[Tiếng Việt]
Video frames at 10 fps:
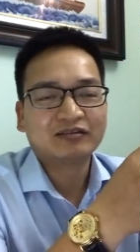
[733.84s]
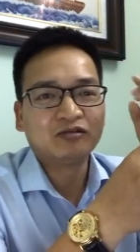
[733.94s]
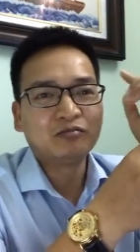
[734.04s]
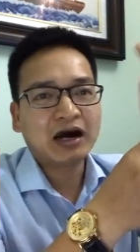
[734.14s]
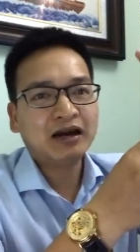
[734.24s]

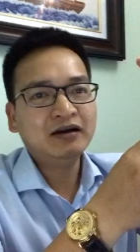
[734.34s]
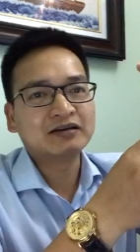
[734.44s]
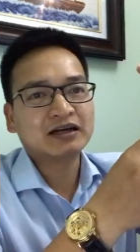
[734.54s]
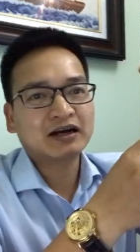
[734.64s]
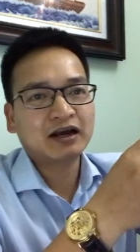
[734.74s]
tôi bán
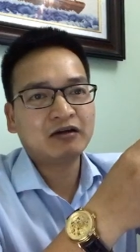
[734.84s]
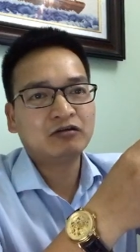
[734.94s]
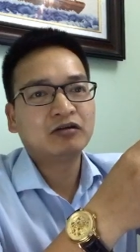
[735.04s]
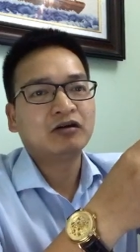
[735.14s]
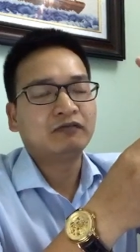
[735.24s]
ở giá
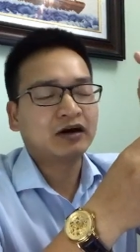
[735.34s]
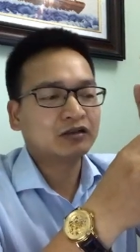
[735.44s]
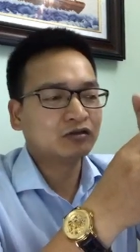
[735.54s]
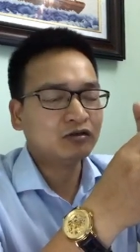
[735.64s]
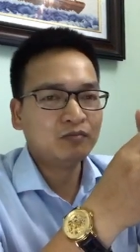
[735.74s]
cao
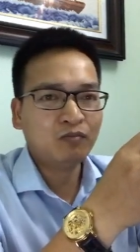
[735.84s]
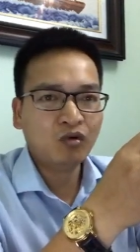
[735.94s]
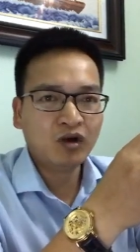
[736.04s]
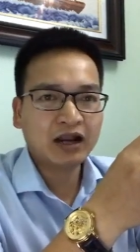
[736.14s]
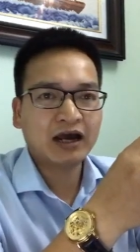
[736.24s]
và tôi
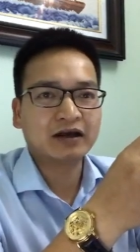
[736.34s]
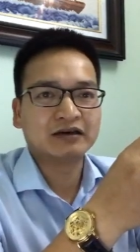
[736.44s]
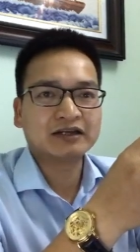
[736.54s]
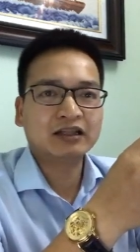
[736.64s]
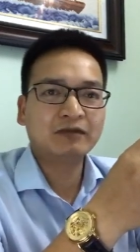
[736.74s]
mua lại
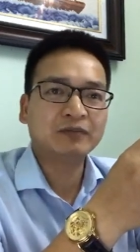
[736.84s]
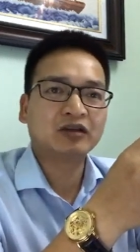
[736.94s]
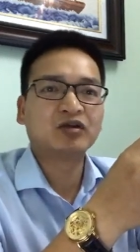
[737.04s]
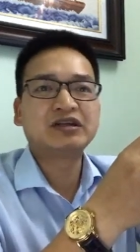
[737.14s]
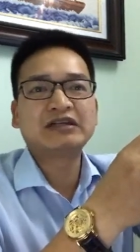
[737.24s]
ở giá thấp
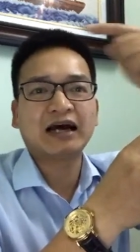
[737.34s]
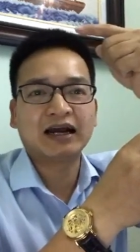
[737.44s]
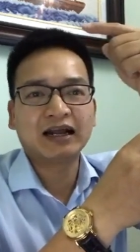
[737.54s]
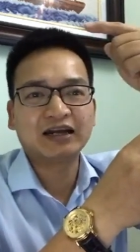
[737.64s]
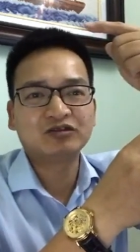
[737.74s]
để tôi
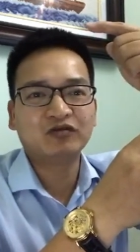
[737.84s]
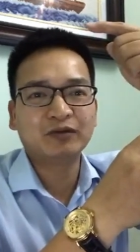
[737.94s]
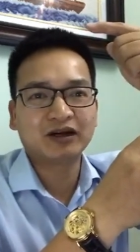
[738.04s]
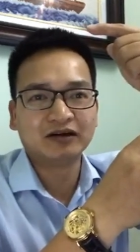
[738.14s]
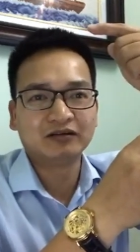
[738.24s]
trả lại chỗ
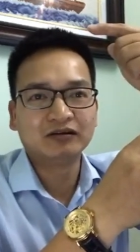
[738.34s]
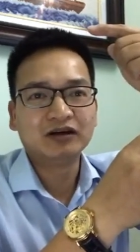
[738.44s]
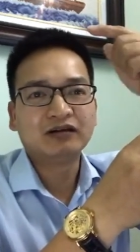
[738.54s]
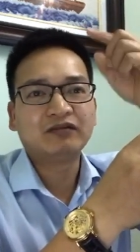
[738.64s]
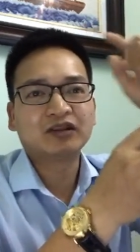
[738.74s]
vay ban đầu
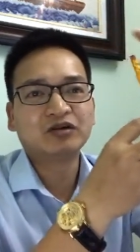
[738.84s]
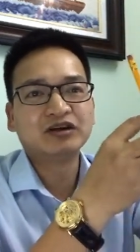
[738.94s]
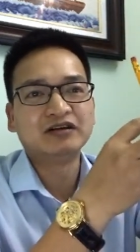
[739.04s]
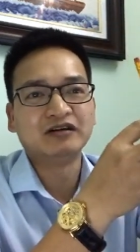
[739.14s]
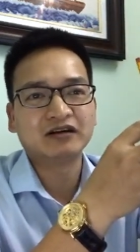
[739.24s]
và tôi
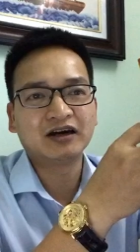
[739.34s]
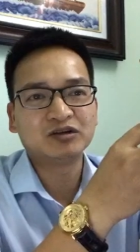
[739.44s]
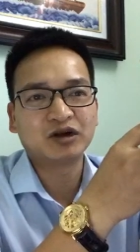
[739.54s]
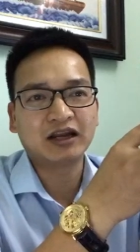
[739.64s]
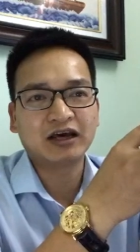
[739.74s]
được hưởng
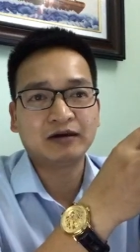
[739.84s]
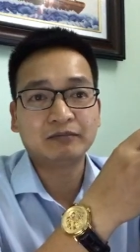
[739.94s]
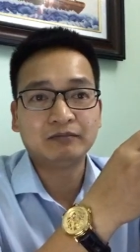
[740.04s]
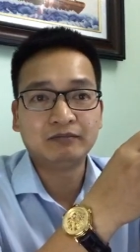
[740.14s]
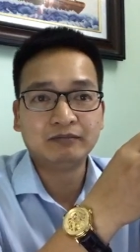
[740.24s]
lợi nhuận
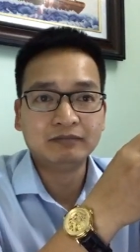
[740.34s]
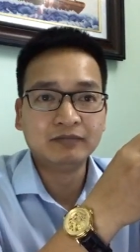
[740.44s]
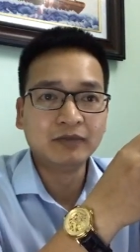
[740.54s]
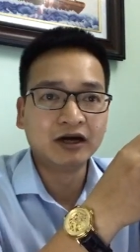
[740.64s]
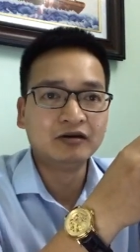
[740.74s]
là
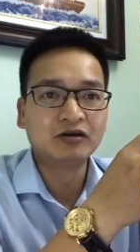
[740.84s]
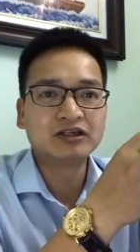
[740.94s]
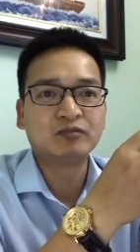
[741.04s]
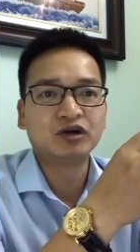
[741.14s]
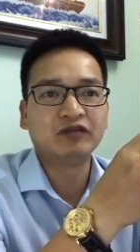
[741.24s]
10 đô
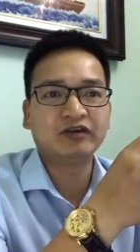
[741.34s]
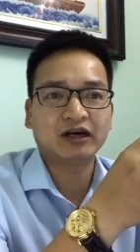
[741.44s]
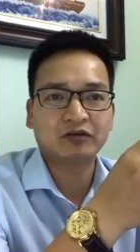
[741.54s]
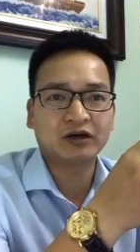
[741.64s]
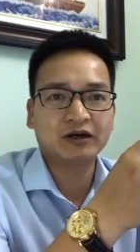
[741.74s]
trên một đơn
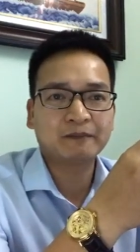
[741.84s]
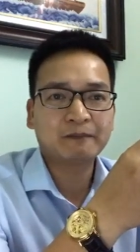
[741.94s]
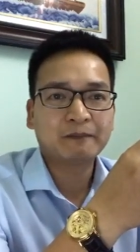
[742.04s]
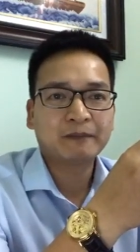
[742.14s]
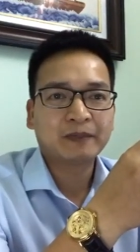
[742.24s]
vị hàng hóa
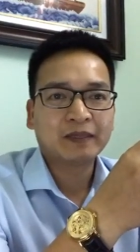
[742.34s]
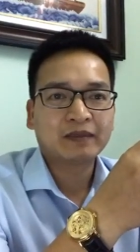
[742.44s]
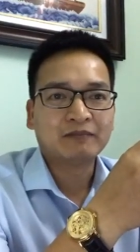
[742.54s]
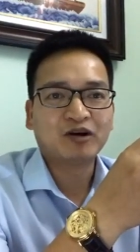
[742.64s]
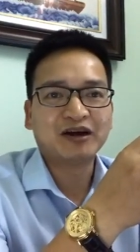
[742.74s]

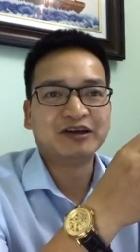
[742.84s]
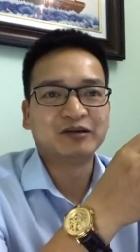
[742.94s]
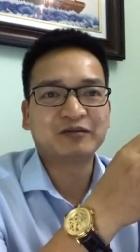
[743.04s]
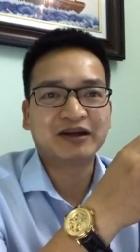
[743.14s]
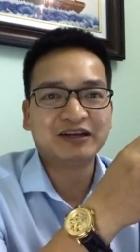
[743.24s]
mọi người
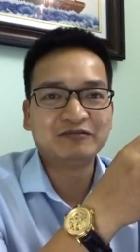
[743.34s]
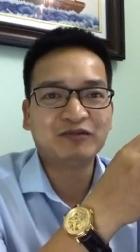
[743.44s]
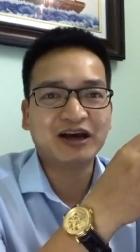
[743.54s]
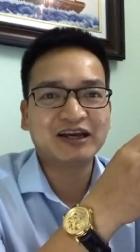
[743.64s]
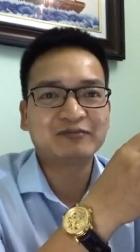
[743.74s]
hiểu điều này nếu
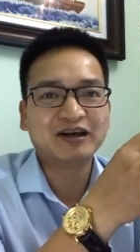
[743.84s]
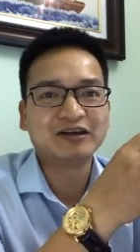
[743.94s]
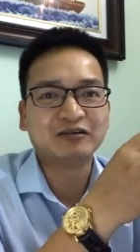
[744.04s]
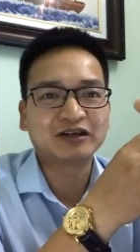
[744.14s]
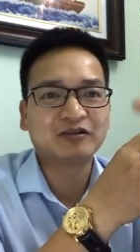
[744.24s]
anh em đã
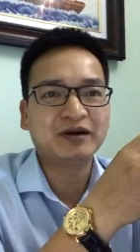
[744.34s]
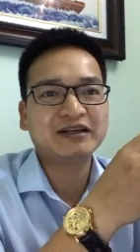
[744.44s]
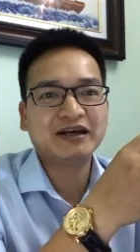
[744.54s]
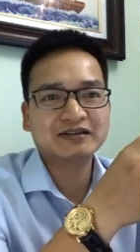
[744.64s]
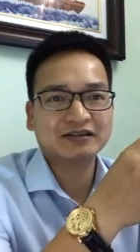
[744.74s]
hiểu thì
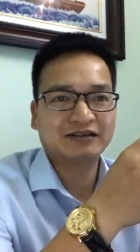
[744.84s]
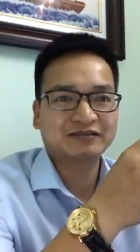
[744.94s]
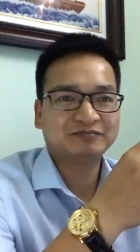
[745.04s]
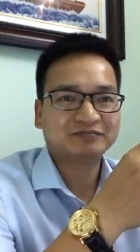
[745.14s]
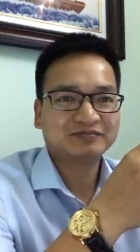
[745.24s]
comment yes
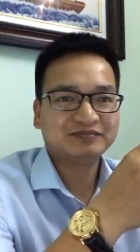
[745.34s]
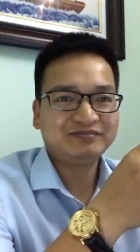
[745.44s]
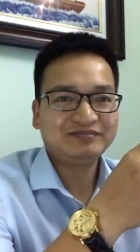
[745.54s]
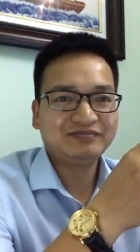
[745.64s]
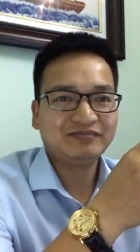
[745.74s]

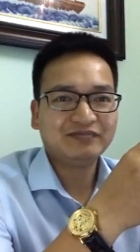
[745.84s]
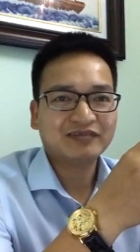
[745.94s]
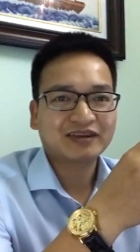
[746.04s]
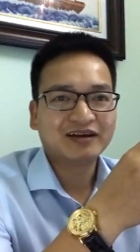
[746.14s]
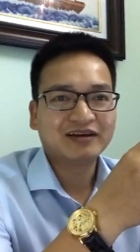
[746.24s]

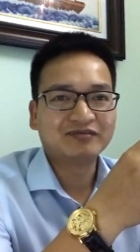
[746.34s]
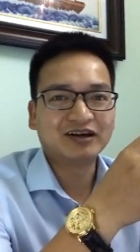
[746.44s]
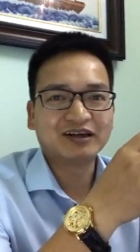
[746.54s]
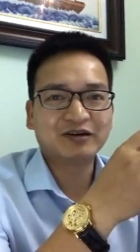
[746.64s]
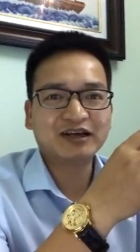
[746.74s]

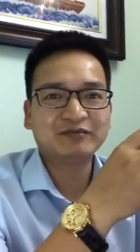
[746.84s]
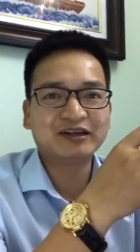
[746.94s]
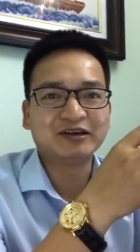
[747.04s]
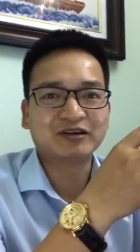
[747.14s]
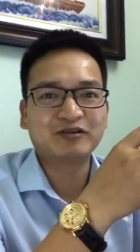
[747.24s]
vâng nếu anh em đã
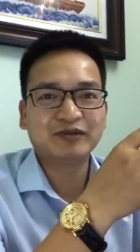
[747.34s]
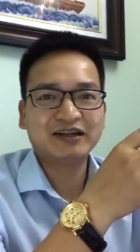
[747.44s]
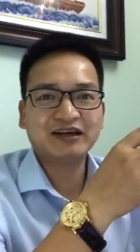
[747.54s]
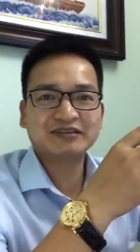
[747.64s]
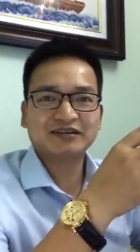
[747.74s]
hiểu thì
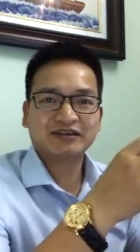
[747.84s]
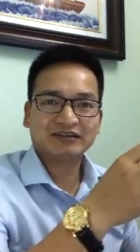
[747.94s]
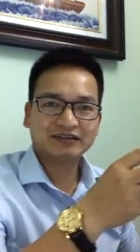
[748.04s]
comment yes